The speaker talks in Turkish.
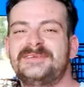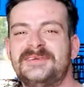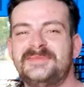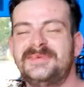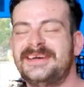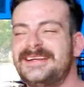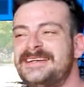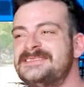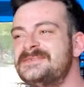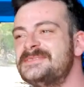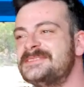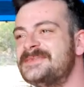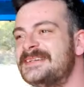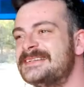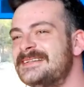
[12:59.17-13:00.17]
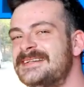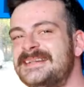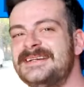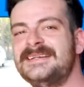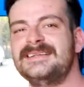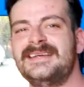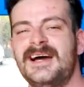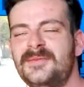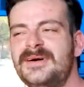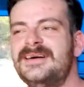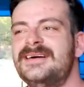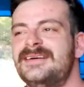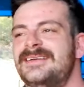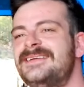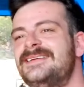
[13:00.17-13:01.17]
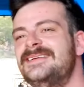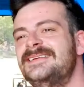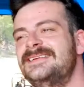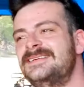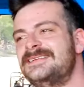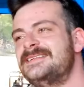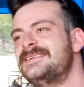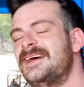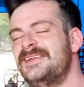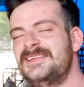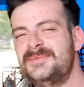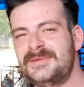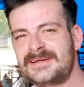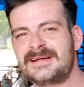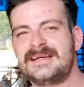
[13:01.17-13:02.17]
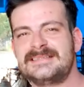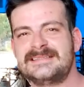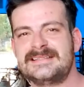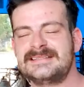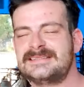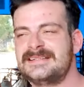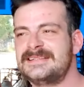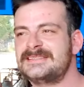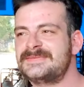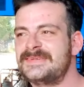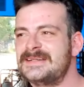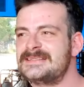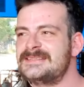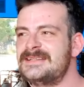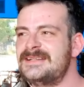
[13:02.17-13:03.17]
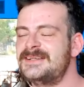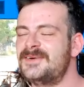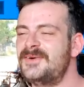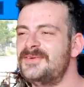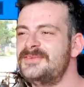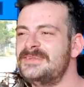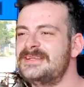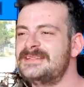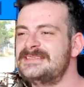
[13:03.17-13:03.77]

dönüm bir arazimiz var. Ama e, bir arazilerin sayısı fazla. Onları